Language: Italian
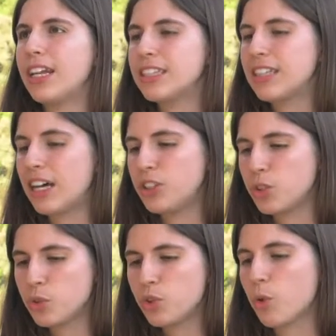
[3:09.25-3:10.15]
è saggio,
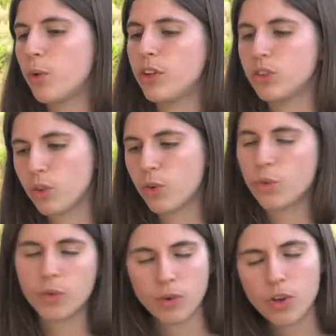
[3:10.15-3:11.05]
tutto quanto
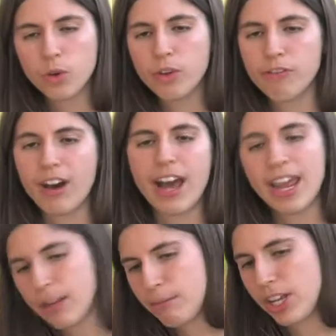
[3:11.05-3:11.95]
lui fa è
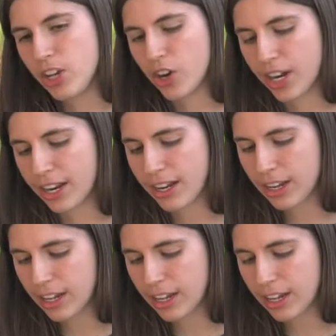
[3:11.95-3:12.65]
il migliore,